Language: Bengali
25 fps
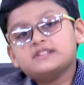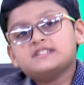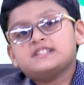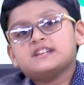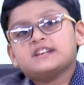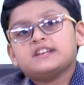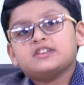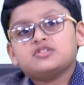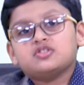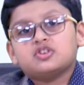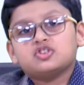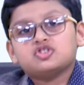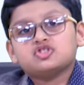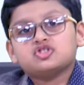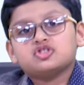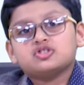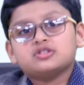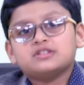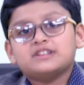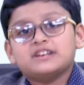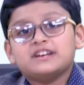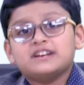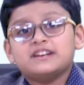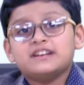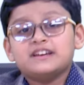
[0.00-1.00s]
জানাই
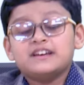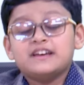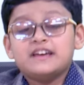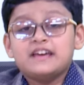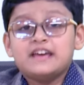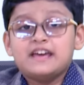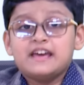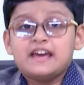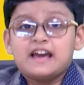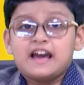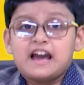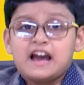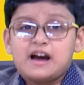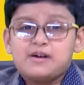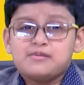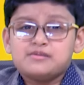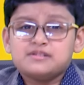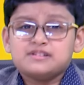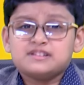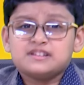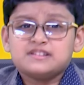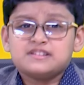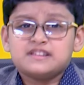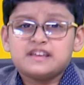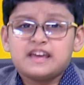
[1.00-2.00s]
দর্শকদের আমাদের
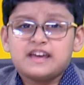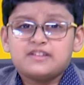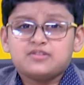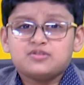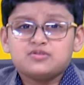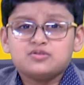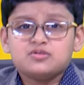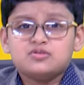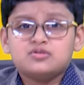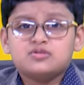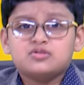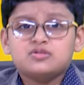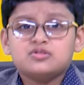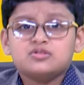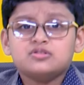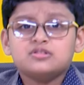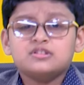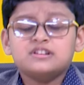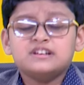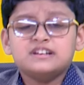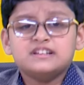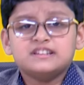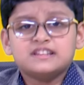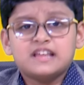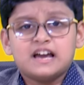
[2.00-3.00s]
সাথে এতক্ষণ
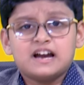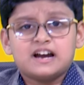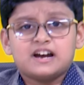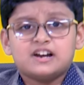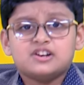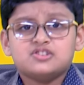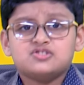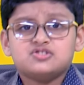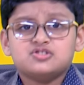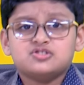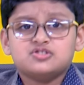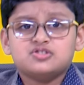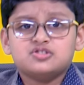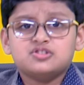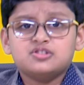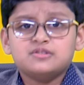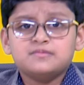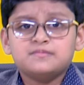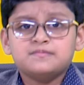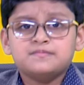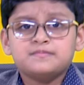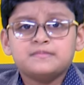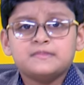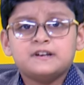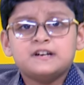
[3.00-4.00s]
থাকার জন্য
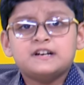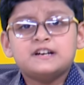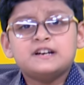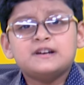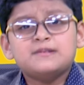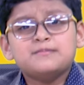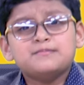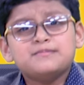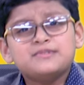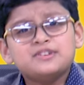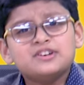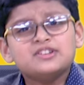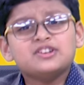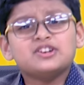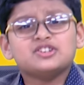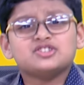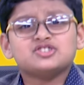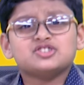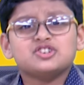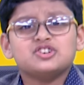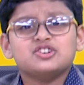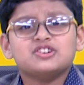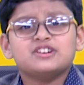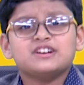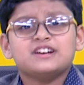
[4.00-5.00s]
প্রিয়
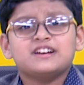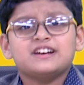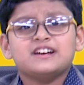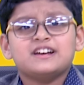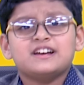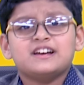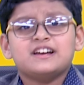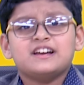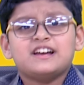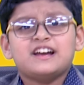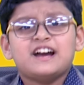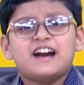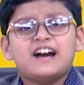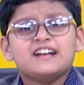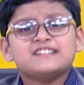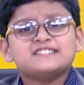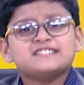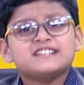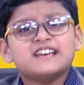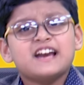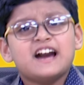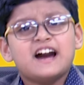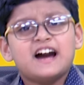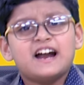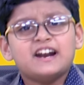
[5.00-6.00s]
দর্শক
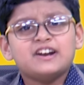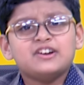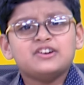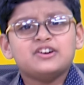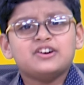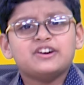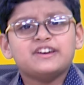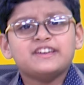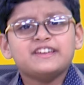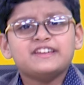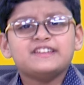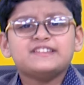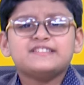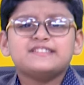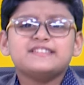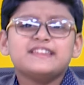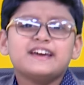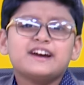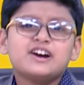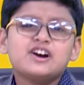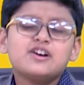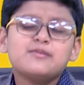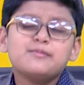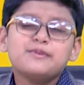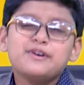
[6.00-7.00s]
আজকে আর নয়
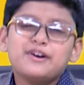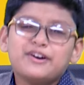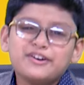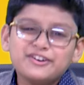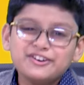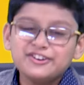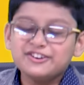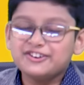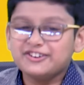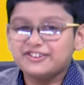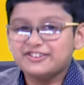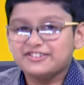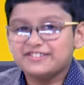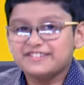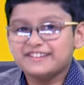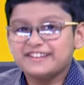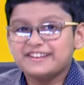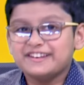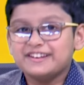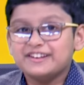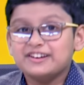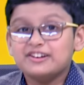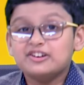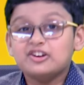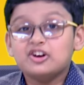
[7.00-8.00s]
দেখা হবে অন্য কোনো দিন
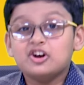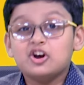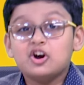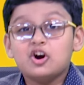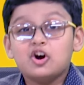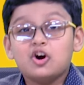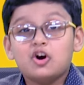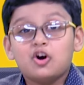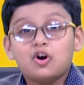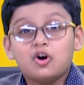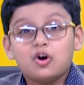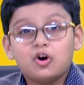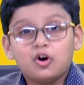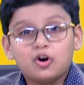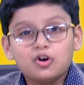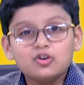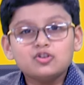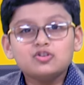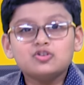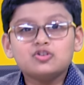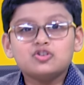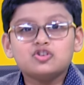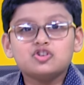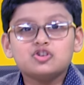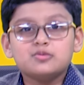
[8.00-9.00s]
অন্য
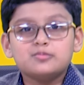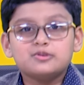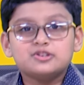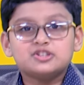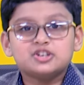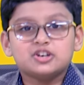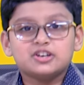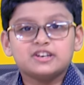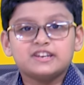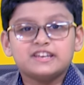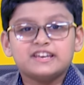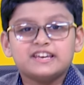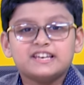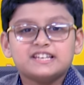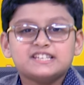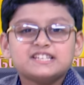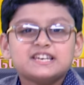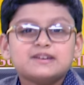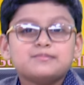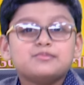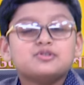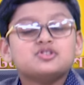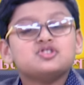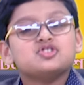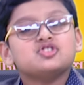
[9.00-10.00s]
কোনো বিষয় নিয়ে সে
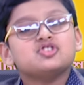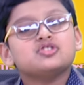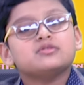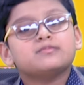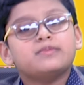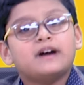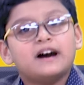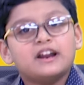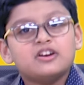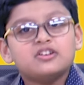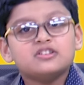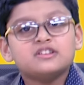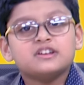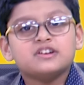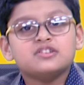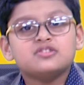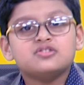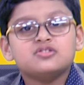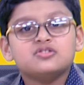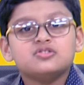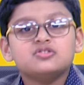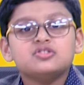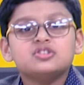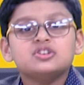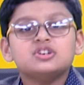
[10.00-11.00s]
পর্যন্ত ভালো
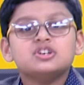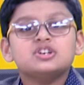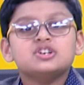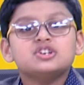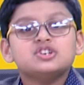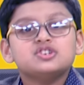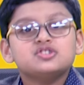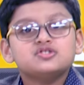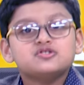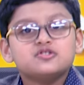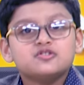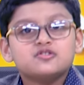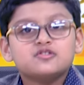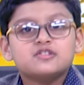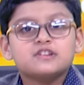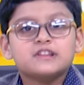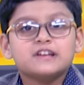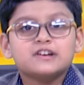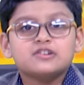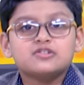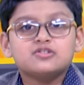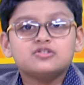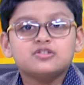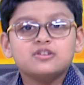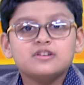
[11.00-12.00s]
থাকুন সুস্থ
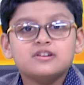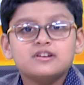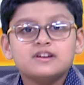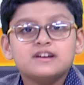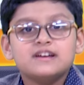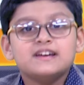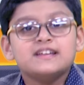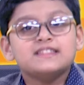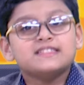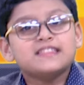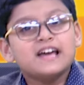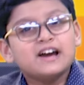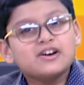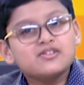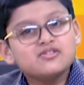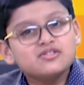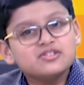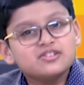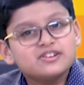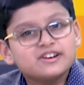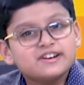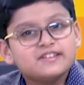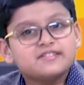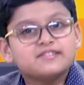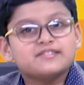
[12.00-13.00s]
থাকুন থাকুন
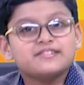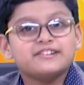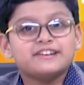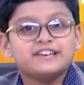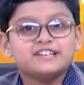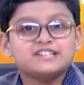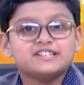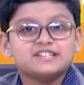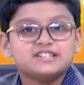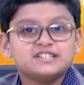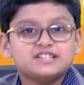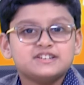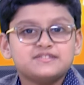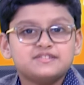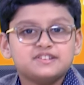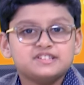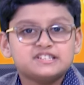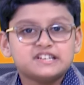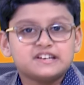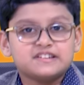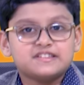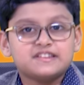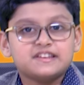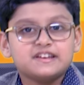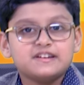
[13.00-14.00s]
ক্রিটস ক্রিয়েশন টিভির
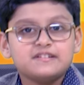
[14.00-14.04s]
সাথে